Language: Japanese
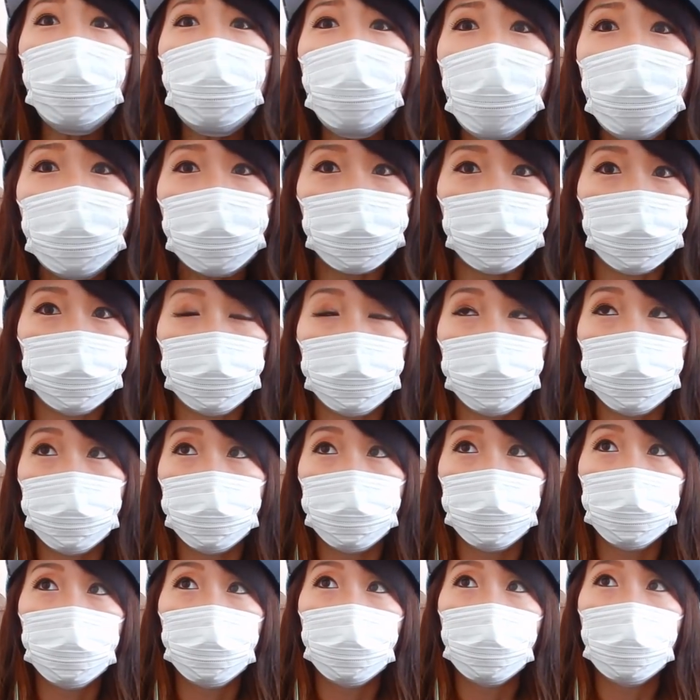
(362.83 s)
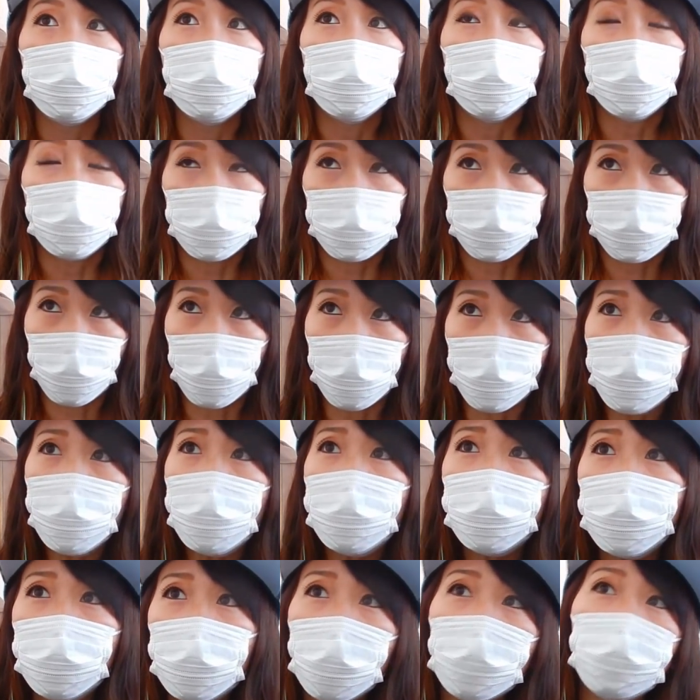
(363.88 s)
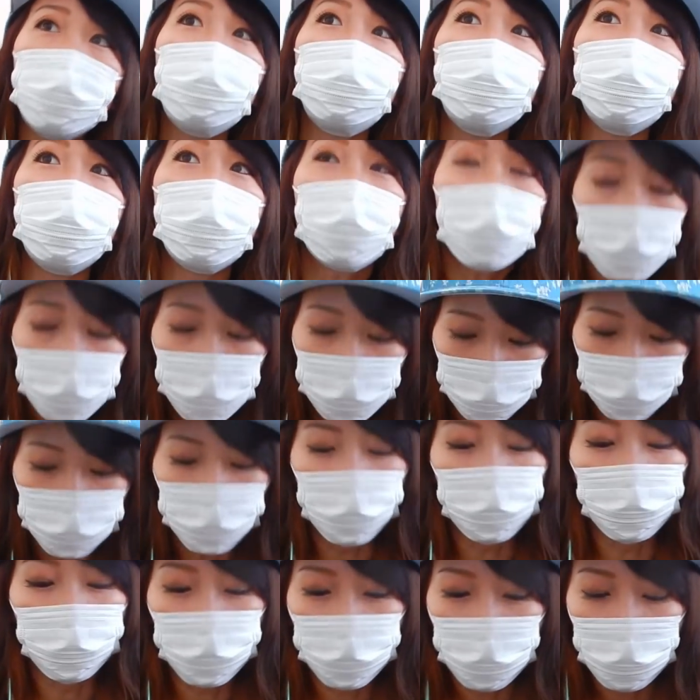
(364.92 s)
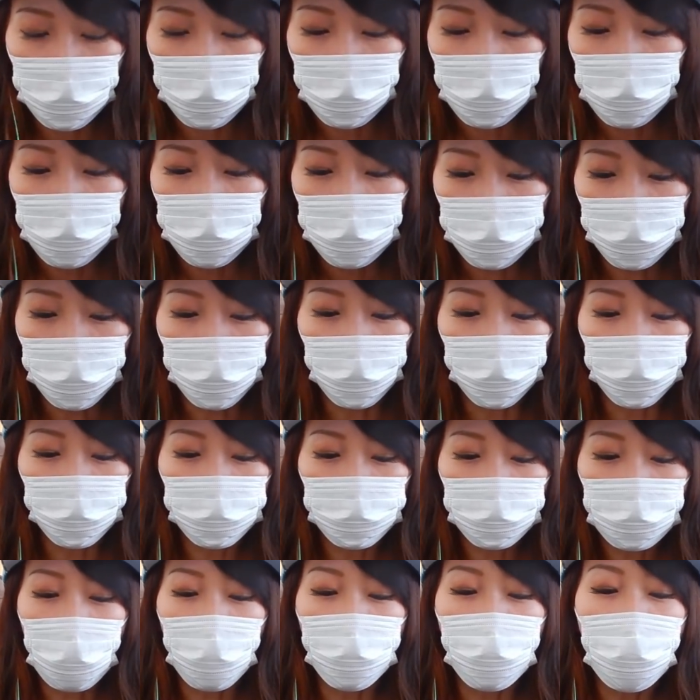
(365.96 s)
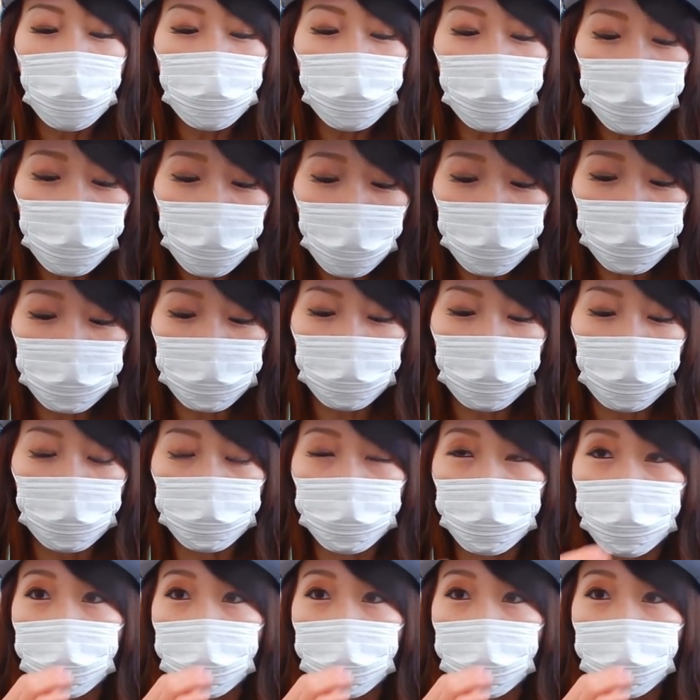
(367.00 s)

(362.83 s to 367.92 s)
になる。壁になる。うん。そう。壁になるって